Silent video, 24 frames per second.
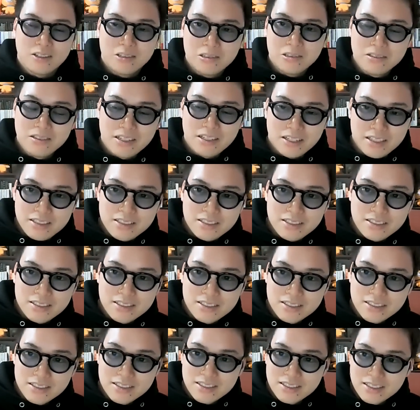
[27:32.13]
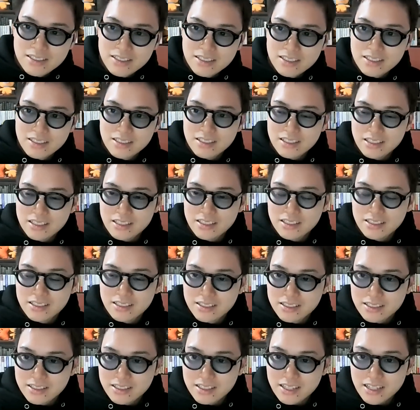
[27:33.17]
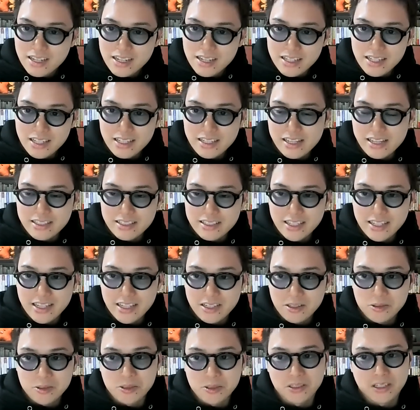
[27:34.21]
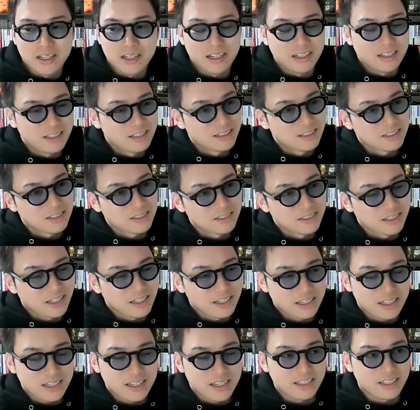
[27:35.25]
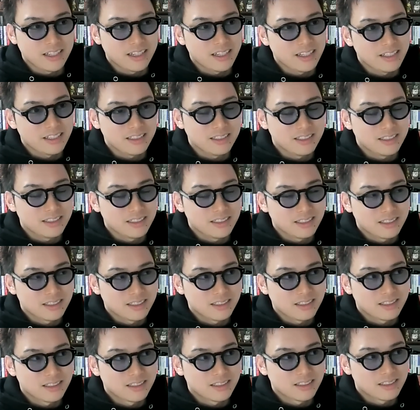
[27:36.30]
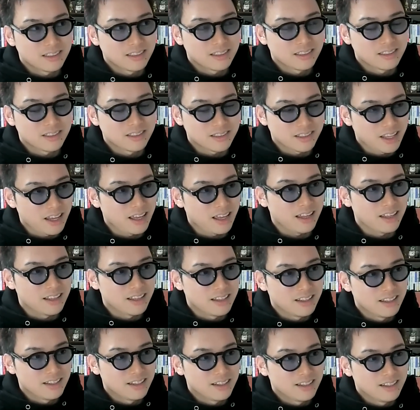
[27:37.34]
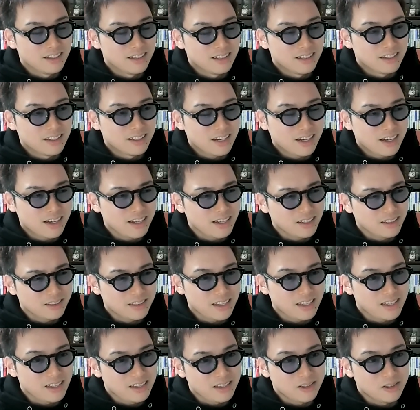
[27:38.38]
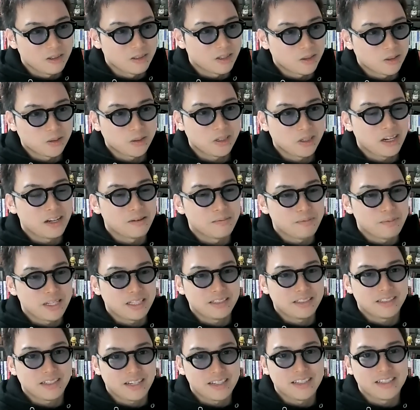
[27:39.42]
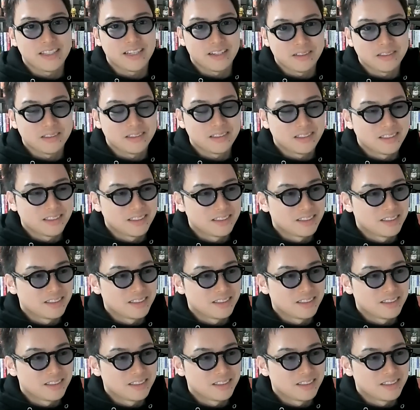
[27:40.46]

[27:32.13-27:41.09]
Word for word: 本来、書かなきゃいけないことがそんなに書いてないくて、書かなくていいようなことがめっちゃ書いてある。